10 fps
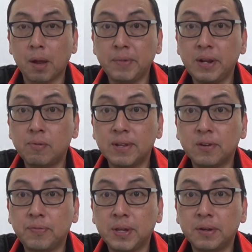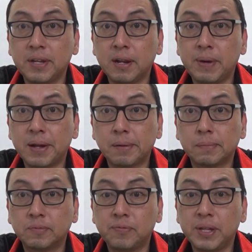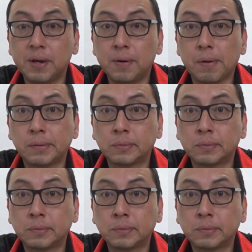Miren cuánto fideo tiene, miren. Fideo.